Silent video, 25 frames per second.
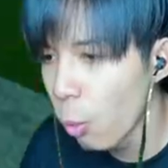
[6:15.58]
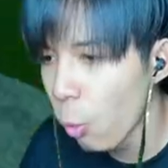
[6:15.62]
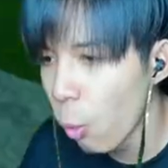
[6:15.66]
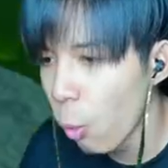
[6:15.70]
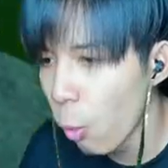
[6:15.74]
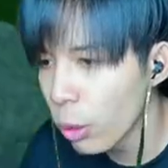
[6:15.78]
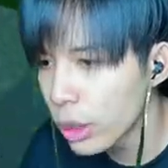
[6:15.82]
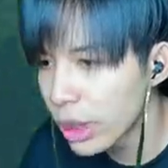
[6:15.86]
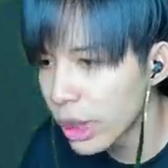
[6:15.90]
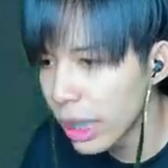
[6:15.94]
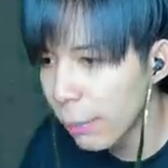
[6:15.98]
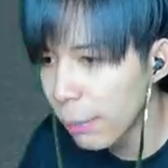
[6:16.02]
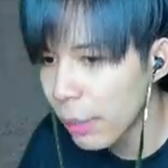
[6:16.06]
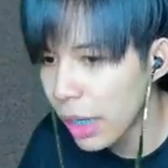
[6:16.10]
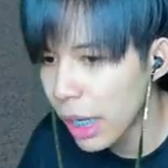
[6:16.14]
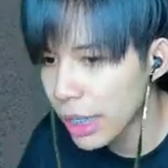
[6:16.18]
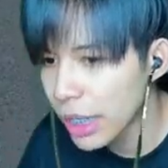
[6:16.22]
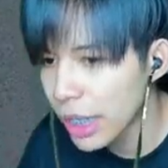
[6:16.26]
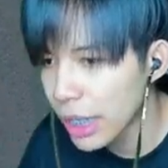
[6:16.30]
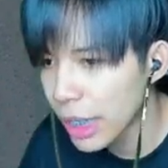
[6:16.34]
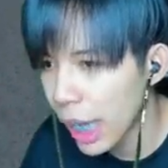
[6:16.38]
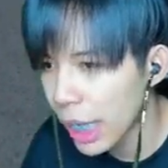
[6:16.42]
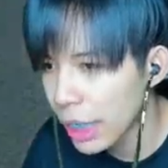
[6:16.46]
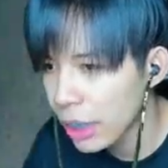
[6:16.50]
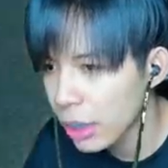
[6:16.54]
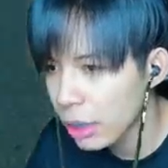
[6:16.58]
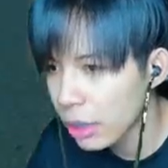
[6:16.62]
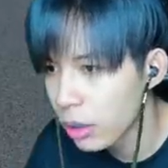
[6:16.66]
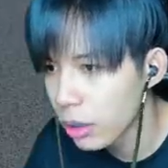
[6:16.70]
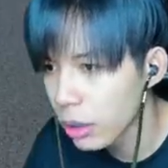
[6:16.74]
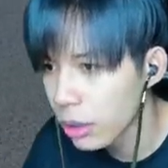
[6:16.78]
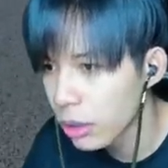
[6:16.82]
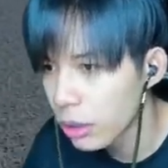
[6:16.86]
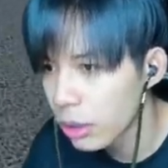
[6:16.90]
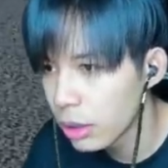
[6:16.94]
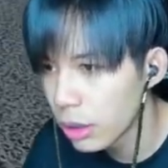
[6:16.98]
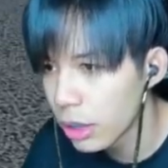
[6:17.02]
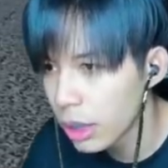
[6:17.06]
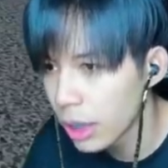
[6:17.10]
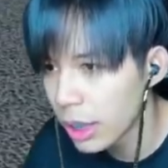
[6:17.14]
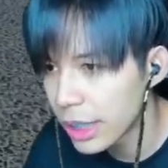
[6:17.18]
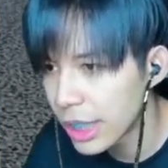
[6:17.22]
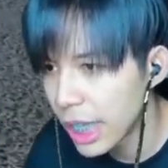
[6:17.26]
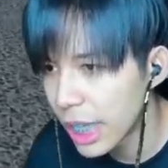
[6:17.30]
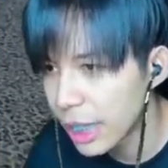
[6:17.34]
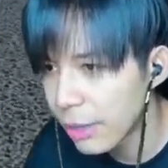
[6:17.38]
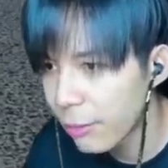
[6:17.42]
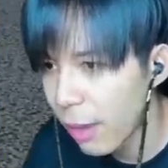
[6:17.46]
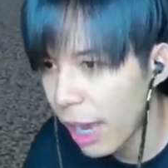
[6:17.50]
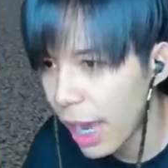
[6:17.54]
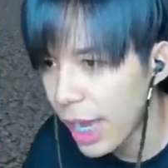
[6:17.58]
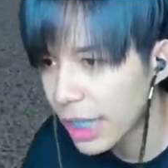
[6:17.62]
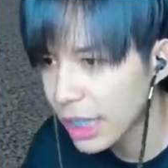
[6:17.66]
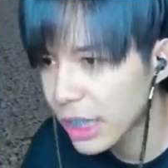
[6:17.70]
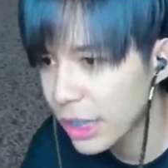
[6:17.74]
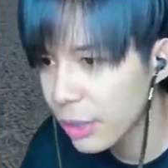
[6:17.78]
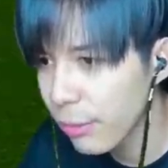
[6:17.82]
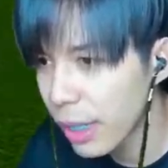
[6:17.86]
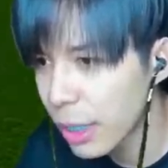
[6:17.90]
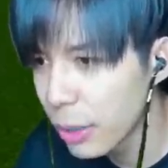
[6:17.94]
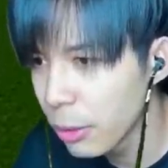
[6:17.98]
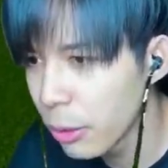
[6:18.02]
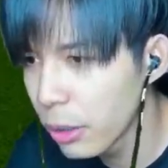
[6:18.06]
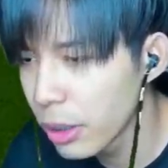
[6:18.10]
อุ้ยดีนะเปิดขี้ทันเย็นไว้สไปรุ่น